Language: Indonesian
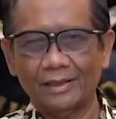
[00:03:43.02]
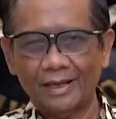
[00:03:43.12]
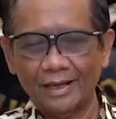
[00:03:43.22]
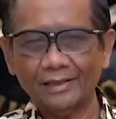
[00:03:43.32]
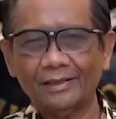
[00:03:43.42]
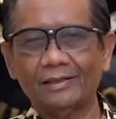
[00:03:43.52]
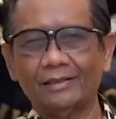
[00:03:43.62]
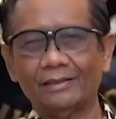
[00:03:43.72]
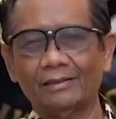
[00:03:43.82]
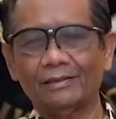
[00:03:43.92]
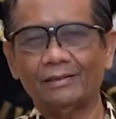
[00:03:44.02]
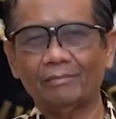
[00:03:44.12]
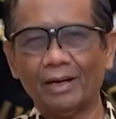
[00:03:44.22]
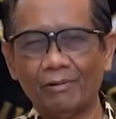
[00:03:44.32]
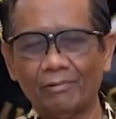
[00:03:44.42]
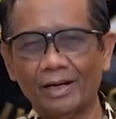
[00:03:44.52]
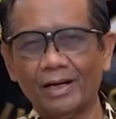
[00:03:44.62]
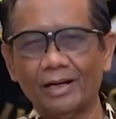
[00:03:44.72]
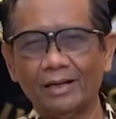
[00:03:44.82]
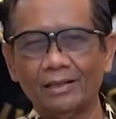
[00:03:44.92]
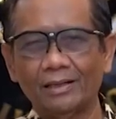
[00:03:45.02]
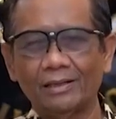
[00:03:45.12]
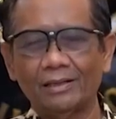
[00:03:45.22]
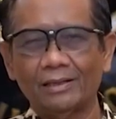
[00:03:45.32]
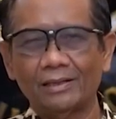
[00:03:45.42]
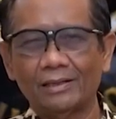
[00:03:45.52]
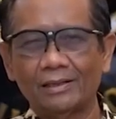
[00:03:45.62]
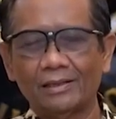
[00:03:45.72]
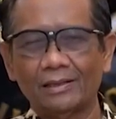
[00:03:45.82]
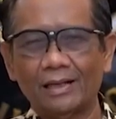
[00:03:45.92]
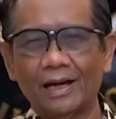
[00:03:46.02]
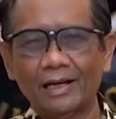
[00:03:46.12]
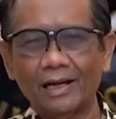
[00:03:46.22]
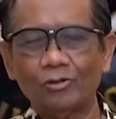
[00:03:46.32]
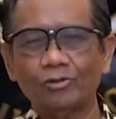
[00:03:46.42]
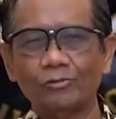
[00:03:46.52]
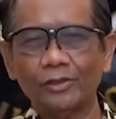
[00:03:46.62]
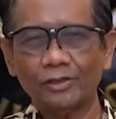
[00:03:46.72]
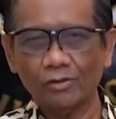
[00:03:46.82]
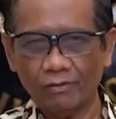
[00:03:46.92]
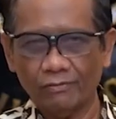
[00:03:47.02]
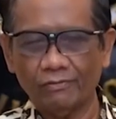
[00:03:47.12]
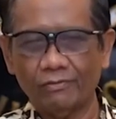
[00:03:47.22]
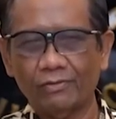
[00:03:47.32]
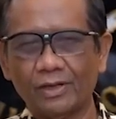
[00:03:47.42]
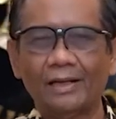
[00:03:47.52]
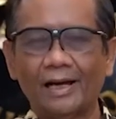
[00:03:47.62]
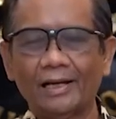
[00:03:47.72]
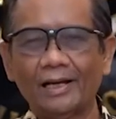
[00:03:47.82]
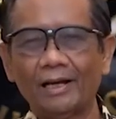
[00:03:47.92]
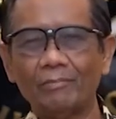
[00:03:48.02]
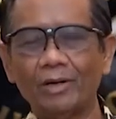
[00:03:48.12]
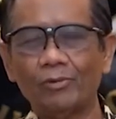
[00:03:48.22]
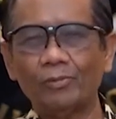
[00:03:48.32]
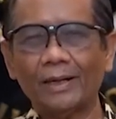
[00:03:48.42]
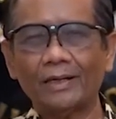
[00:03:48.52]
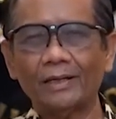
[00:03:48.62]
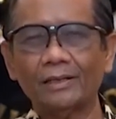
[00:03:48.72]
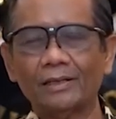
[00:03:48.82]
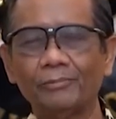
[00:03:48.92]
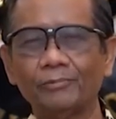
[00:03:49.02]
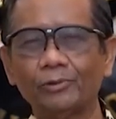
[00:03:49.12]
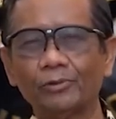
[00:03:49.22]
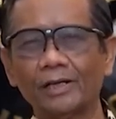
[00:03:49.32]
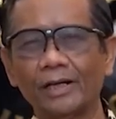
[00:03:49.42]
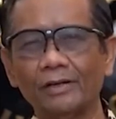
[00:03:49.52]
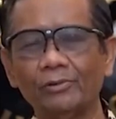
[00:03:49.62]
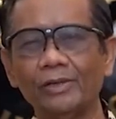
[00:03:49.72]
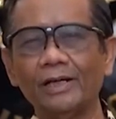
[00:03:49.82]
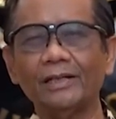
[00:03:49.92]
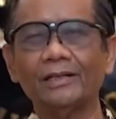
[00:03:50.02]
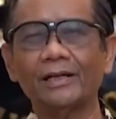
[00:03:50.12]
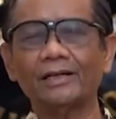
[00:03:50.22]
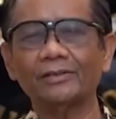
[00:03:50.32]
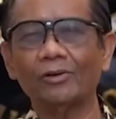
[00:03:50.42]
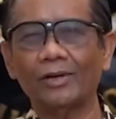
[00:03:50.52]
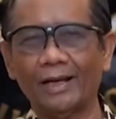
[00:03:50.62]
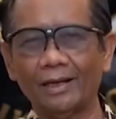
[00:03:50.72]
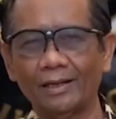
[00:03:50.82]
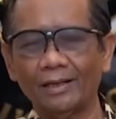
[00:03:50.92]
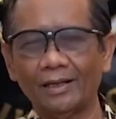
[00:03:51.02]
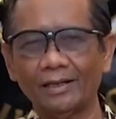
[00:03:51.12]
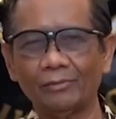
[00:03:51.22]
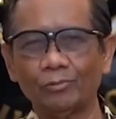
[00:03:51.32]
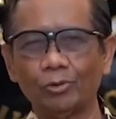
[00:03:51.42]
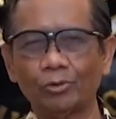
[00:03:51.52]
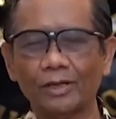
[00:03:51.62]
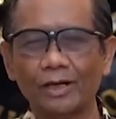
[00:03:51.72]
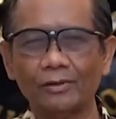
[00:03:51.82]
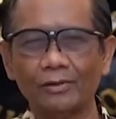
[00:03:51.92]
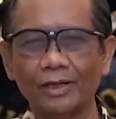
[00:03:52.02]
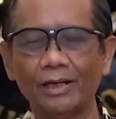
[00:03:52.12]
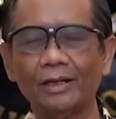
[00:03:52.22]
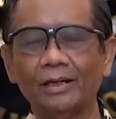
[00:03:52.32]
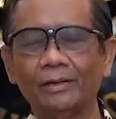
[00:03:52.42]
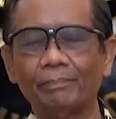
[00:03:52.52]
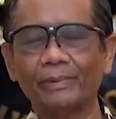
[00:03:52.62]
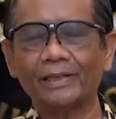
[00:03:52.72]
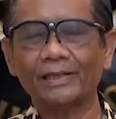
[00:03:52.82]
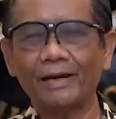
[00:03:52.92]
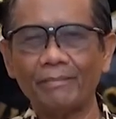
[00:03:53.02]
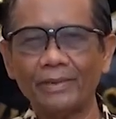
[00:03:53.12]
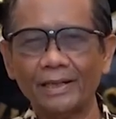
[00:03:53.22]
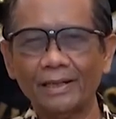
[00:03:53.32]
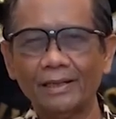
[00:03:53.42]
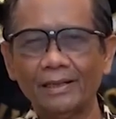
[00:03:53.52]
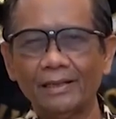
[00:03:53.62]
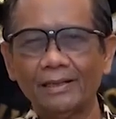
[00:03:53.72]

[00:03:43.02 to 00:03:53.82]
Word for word: Ingat bahwa analog switch off adalah merupakan keputusan dunia internasional yang diputuskan oleh pertama